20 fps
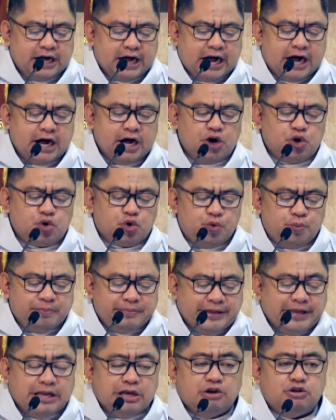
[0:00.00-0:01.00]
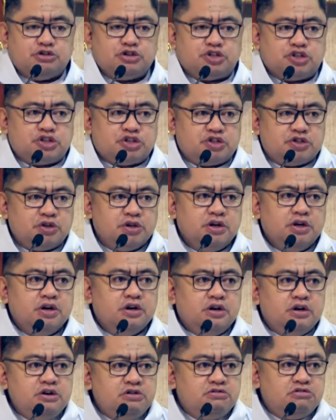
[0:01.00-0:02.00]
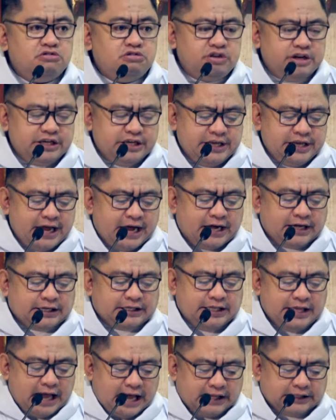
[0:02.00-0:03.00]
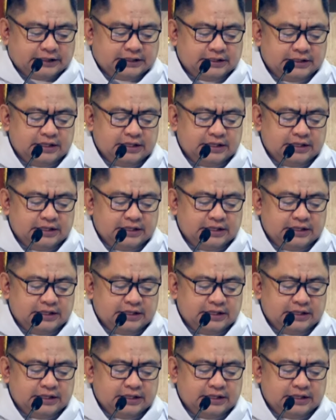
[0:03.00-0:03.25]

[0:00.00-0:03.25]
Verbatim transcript: ang kumilos noong iakyat